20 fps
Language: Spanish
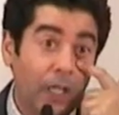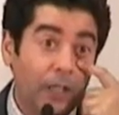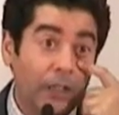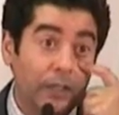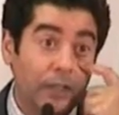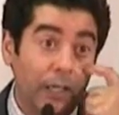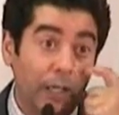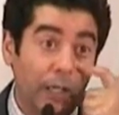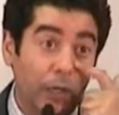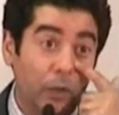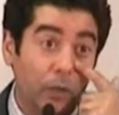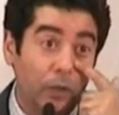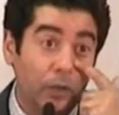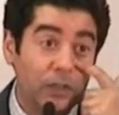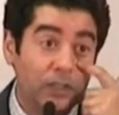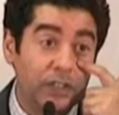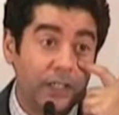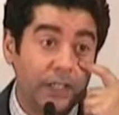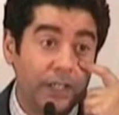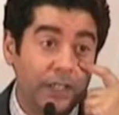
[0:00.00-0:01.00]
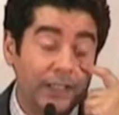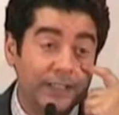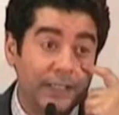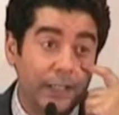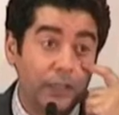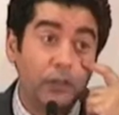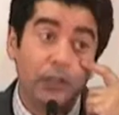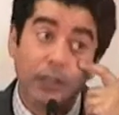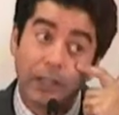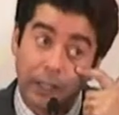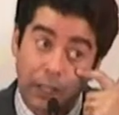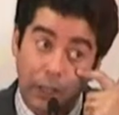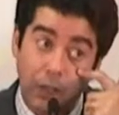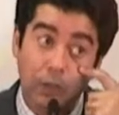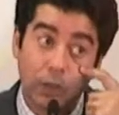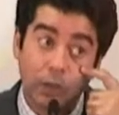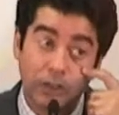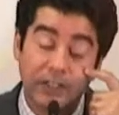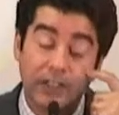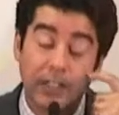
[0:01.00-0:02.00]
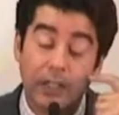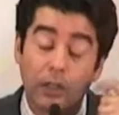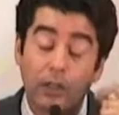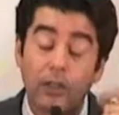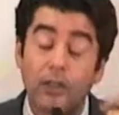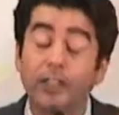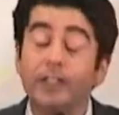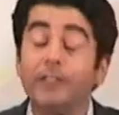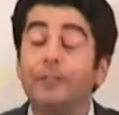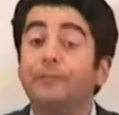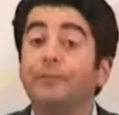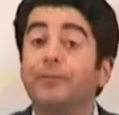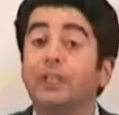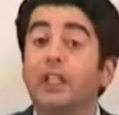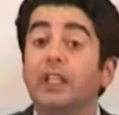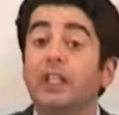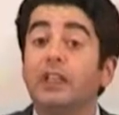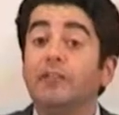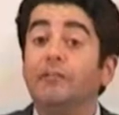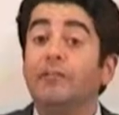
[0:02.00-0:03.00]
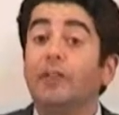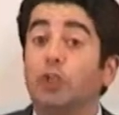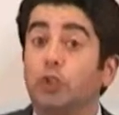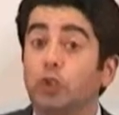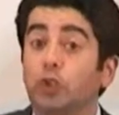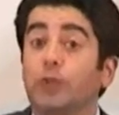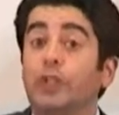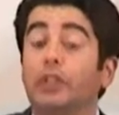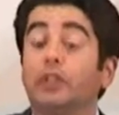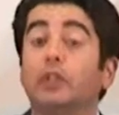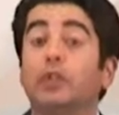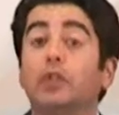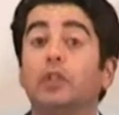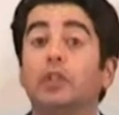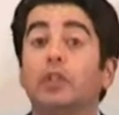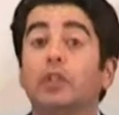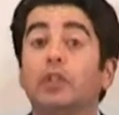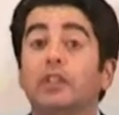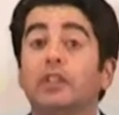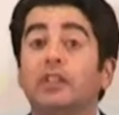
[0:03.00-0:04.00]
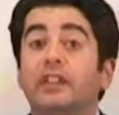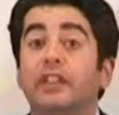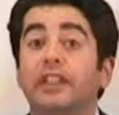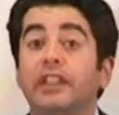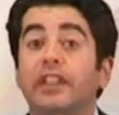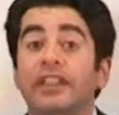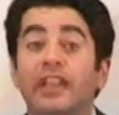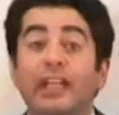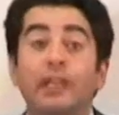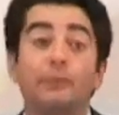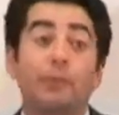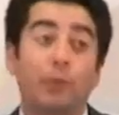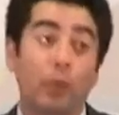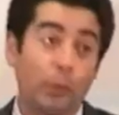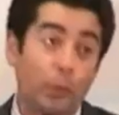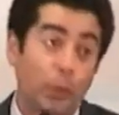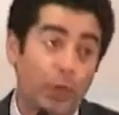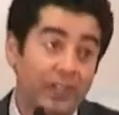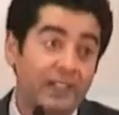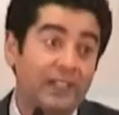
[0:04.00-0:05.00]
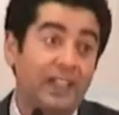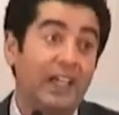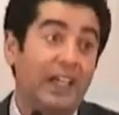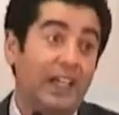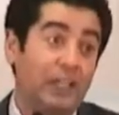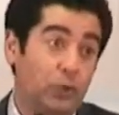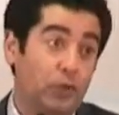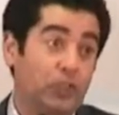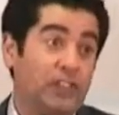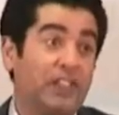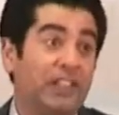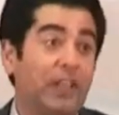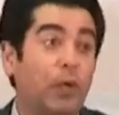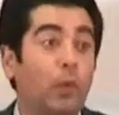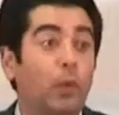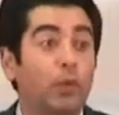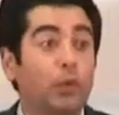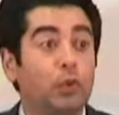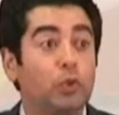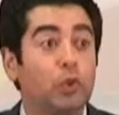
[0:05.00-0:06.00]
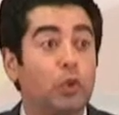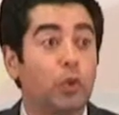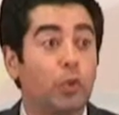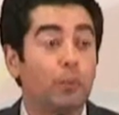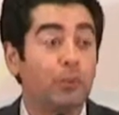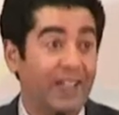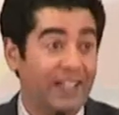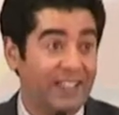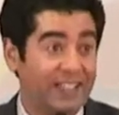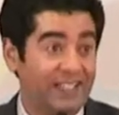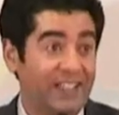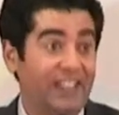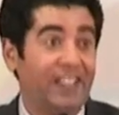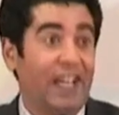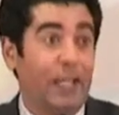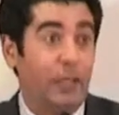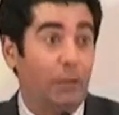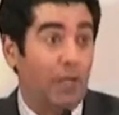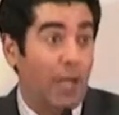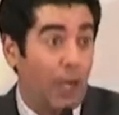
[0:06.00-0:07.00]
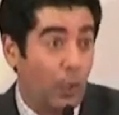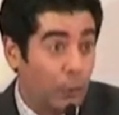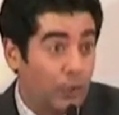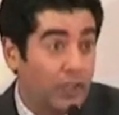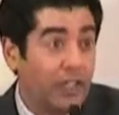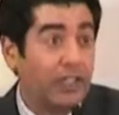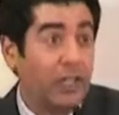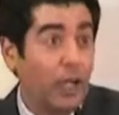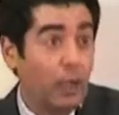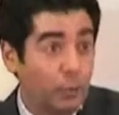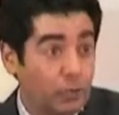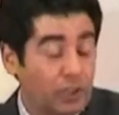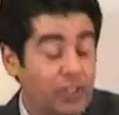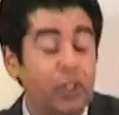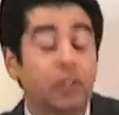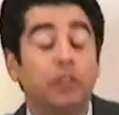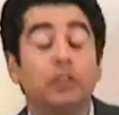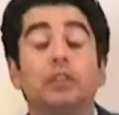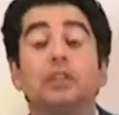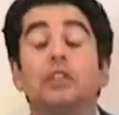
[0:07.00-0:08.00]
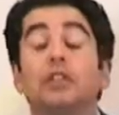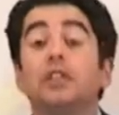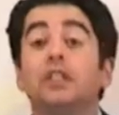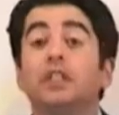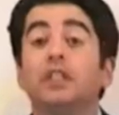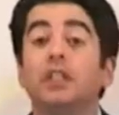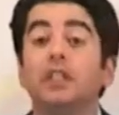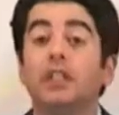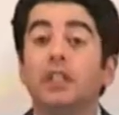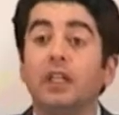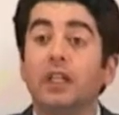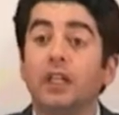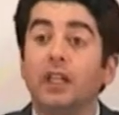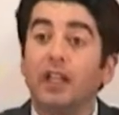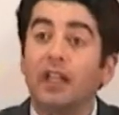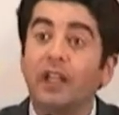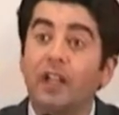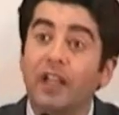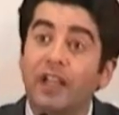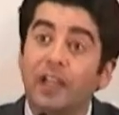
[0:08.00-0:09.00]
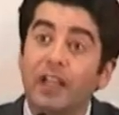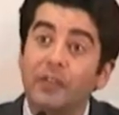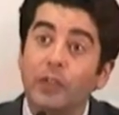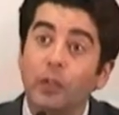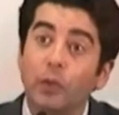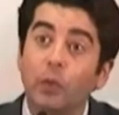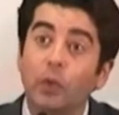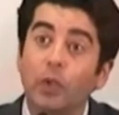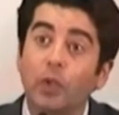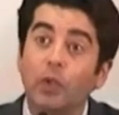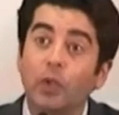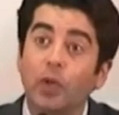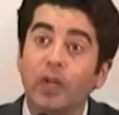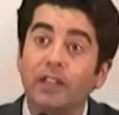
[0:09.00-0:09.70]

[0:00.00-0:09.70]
de reconocer aciertos y de reconocer errores pero sobre todo de dar propuestas a la sociedad cuando solo parece que hay una única opción, que es la que a menudo nos